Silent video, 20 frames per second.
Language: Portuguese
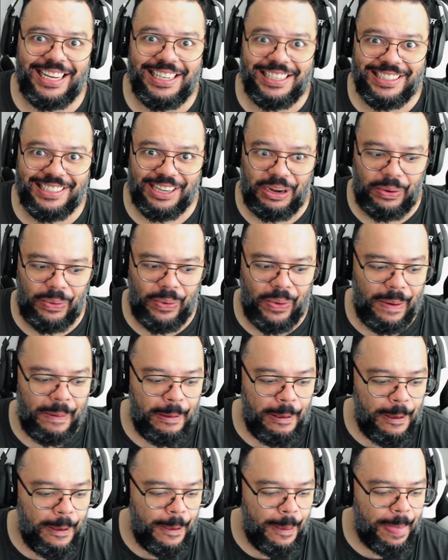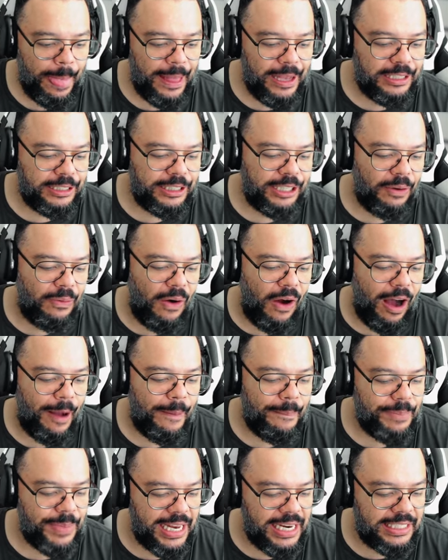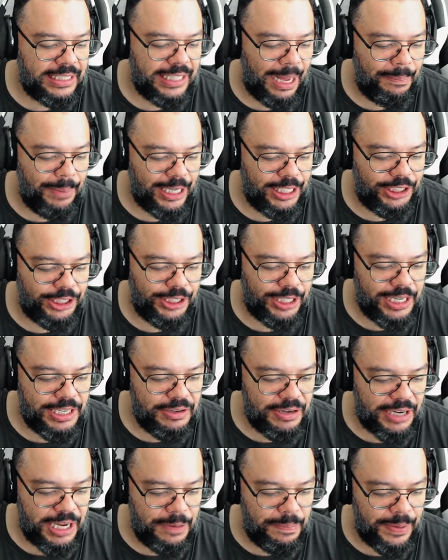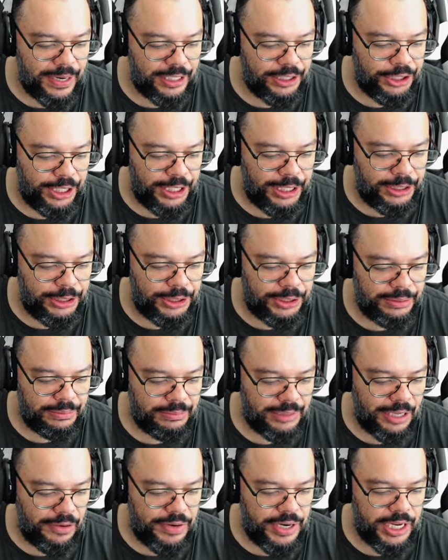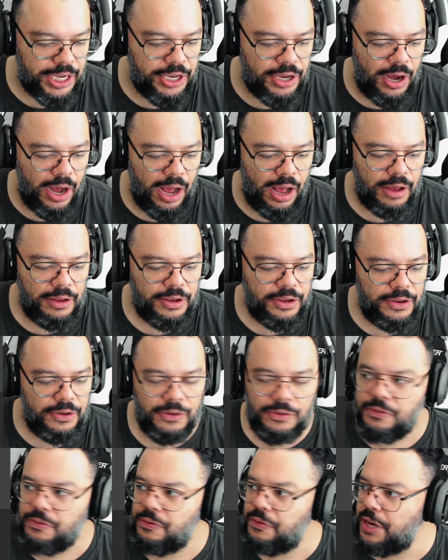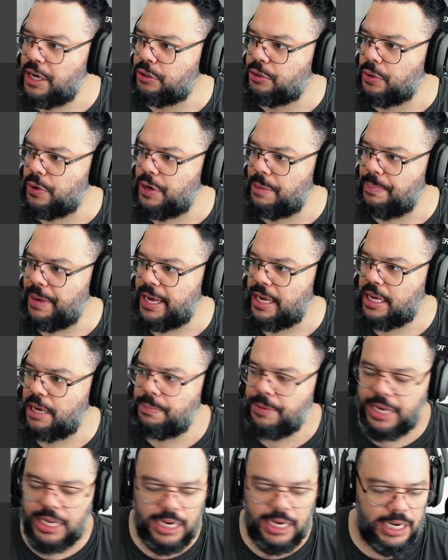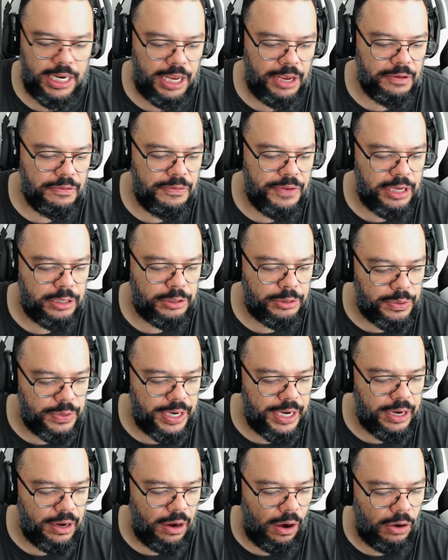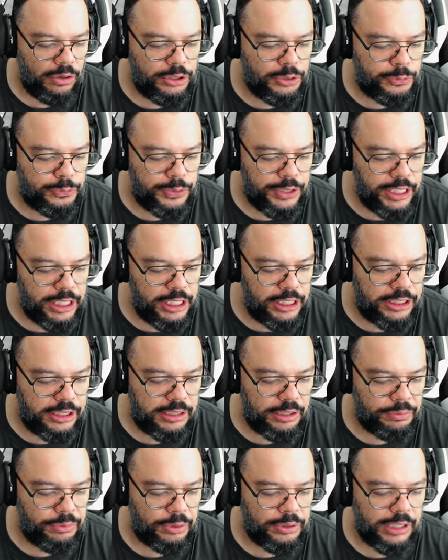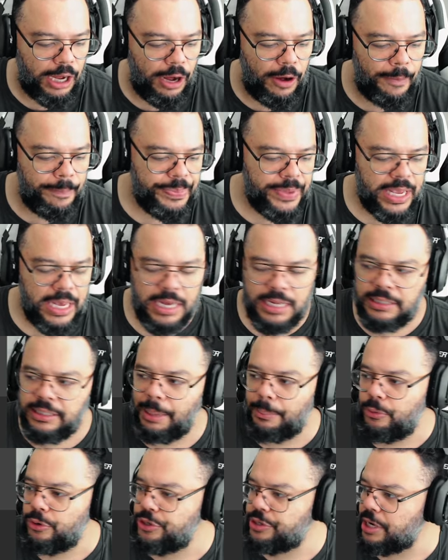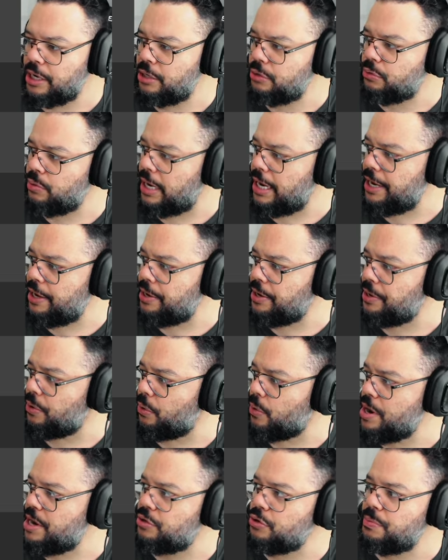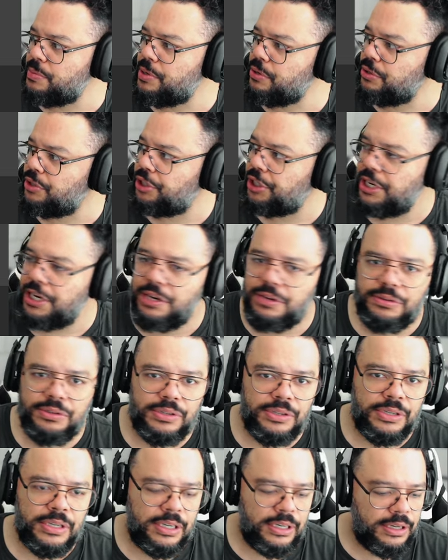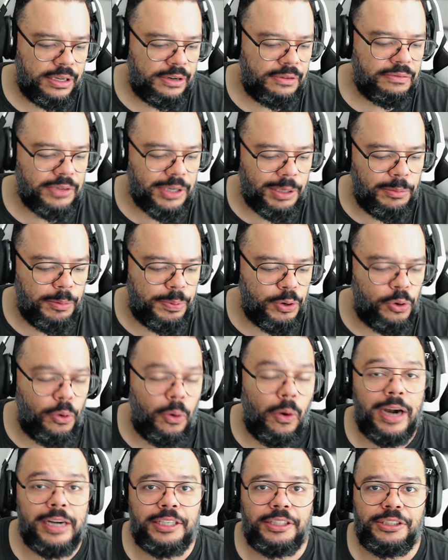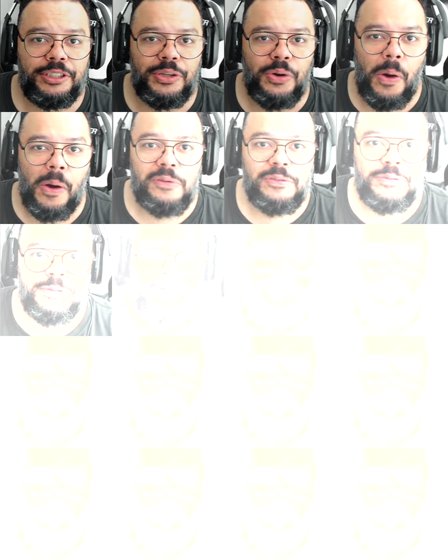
sacou? Então, ó, ele tá baixando aqui pra gente, tá vendo aqui, ó? Victory, bem aqui pequenininho, Victory Outfit, tal, tal, tal. Tá mostrando aí oito minutinhos. Vamos pro corte de novo.